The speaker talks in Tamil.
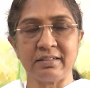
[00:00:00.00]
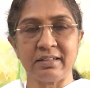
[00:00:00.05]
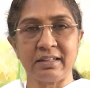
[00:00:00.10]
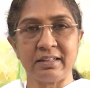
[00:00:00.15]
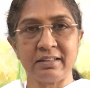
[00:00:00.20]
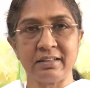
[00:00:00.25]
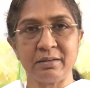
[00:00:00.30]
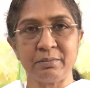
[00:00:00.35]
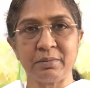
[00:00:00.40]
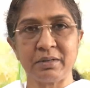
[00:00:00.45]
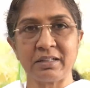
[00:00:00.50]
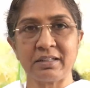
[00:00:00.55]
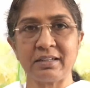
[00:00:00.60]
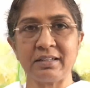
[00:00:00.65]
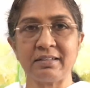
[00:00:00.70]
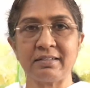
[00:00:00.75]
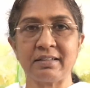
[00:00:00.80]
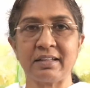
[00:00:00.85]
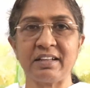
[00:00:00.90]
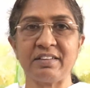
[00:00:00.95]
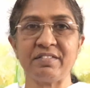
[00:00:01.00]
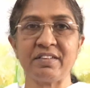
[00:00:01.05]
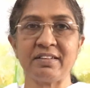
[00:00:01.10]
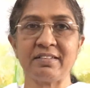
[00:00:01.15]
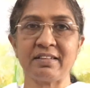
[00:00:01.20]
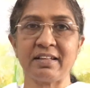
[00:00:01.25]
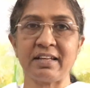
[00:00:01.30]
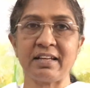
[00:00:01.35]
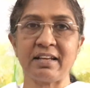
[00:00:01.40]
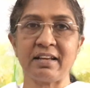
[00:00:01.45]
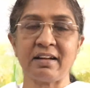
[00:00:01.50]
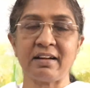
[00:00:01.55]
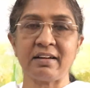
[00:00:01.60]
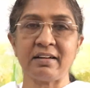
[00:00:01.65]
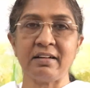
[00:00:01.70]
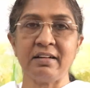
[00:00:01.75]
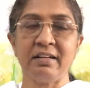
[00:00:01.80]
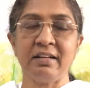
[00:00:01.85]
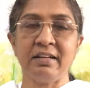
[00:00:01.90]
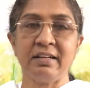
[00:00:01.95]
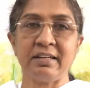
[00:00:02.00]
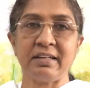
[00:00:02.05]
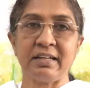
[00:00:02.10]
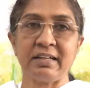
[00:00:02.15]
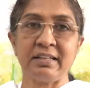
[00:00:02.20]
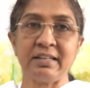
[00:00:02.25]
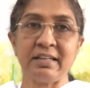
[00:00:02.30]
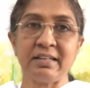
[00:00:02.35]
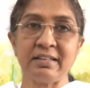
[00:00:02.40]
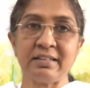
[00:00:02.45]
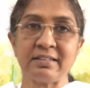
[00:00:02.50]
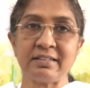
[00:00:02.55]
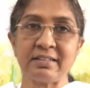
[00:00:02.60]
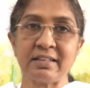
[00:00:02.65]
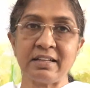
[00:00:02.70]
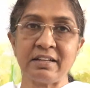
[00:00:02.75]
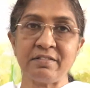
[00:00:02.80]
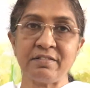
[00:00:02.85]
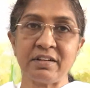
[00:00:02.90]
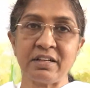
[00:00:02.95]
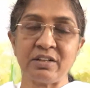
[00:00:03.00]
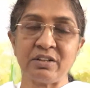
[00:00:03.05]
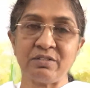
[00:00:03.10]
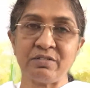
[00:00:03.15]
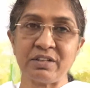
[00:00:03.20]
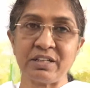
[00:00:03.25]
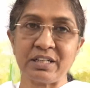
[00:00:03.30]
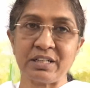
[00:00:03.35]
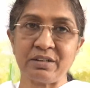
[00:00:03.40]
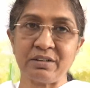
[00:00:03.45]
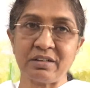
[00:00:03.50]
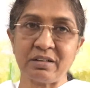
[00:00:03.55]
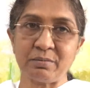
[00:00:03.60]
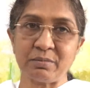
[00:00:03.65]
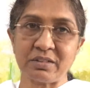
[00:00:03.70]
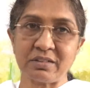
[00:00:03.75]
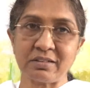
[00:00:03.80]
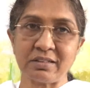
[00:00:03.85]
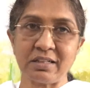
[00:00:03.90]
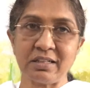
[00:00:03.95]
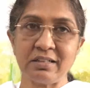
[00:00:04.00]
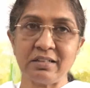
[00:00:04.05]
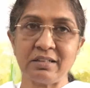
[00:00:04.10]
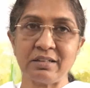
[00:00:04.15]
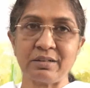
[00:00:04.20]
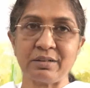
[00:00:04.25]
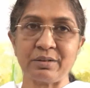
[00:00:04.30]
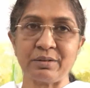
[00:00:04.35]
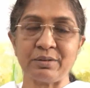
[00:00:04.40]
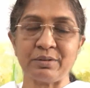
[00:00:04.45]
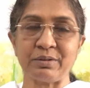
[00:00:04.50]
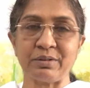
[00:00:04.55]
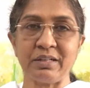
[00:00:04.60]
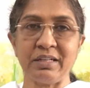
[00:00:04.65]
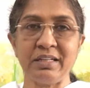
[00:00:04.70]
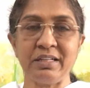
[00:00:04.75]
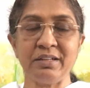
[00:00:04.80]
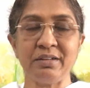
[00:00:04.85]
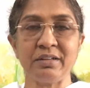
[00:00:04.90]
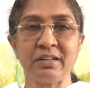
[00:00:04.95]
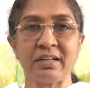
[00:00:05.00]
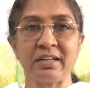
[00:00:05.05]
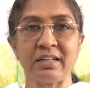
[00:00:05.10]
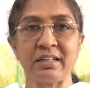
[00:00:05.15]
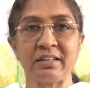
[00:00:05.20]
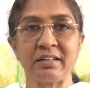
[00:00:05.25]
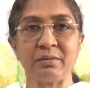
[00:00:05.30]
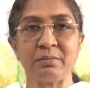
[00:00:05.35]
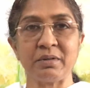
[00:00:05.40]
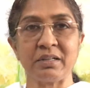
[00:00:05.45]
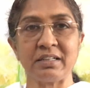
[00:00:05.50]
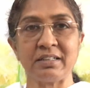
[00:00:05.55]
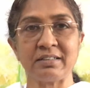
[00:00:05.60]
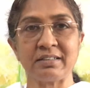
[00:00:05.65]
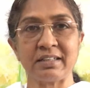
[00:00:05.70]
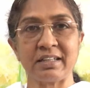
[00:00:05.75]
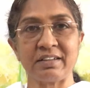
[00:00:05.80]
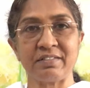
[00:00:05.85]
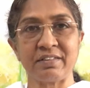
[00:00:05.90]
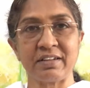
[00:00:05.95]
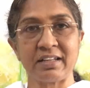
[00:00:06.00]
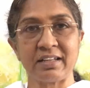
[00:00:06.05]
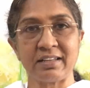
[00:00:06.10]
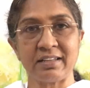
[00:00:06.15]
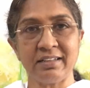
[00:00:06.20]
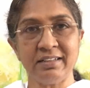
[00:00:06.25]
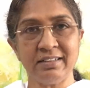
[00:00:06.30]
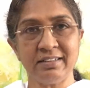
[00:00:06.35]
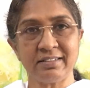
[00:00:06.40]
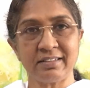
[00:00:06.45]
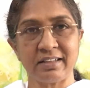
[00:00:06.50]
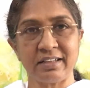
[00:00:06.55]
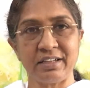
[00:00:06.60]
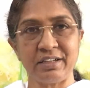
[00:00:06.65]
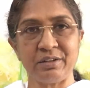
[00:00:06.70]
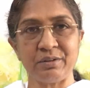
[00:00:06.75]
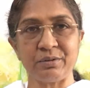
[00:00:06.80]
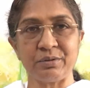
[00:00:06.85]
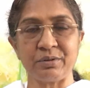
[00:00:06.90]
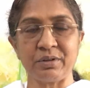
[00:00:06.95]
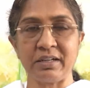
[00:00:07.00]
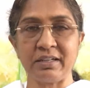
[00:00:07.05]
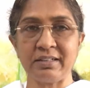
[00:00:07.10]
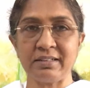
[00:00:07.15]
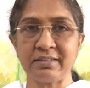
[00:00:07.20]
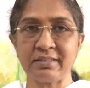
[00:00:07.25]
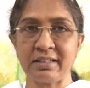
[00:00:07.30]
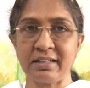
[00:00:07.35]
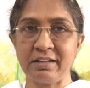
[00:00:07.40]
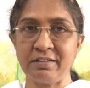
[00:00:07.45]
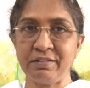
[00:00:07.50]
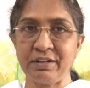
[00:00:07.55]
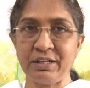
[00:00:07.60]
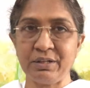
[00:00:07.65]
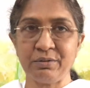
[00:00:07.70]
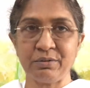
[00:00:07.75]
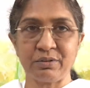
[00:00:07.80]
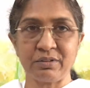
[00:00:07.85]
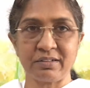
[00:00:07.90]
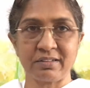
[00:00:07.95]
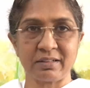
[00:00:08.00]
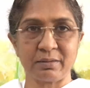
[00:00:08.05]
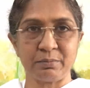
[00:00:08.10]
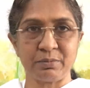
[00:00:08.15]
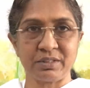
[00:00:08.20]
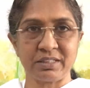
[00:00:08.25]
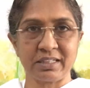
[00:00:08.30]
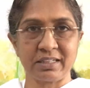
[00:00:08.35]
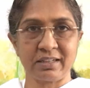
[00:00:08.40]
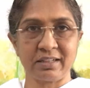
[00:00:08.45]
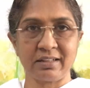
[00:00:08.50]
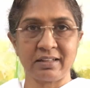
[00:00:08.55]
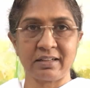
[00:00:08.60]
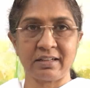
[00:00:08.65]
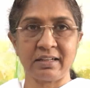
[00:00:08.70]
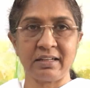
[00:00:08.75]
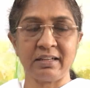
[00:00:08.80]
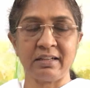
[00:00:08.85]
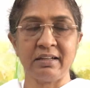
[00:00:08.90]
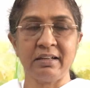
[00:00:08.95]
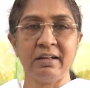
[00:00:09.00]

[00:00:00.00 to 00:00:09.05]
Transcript: எந்த மாதிரி சேவை செய்யலாம் என்னென்ன சேவை இது வரைக்கும் நம்ம செய்திருக்கிறோம் இன்னும் நான் எந்த மாதிரி சேவையெல்லாம் செய்யணும் ஏன்னா சேவையே ஒரு சப்ஜெக்ட் தானே